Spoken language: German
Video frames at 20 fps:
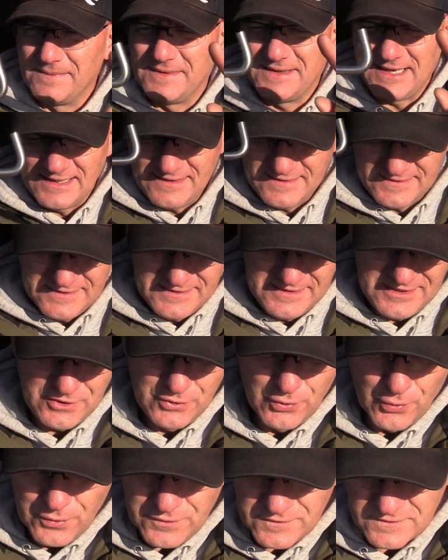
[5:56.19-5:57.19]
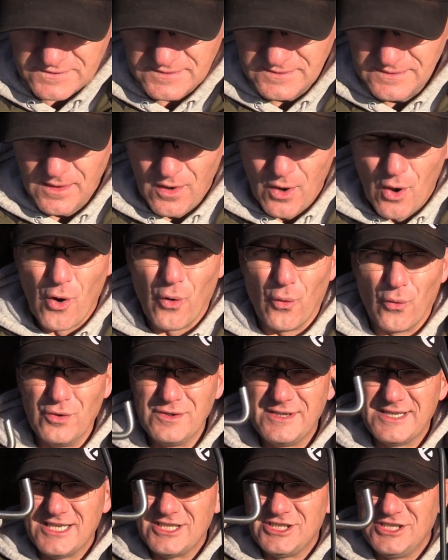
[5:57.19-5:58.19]
Das sind die größten
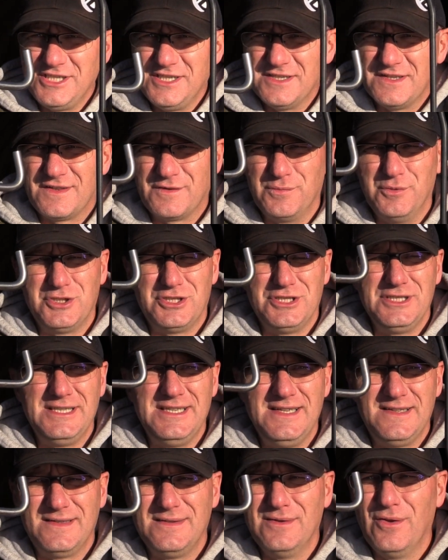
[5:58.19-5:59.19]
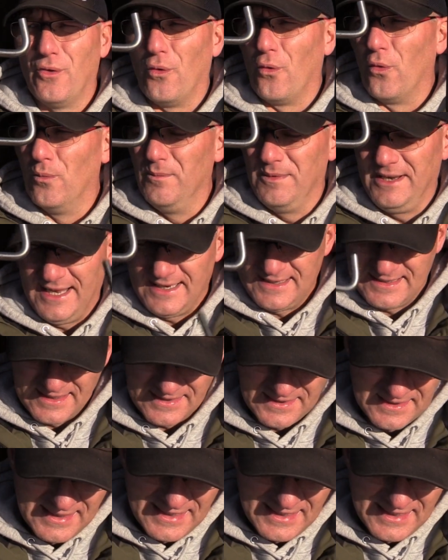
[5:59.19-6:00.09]
Unterschiede zwischen diesen Umlenkern.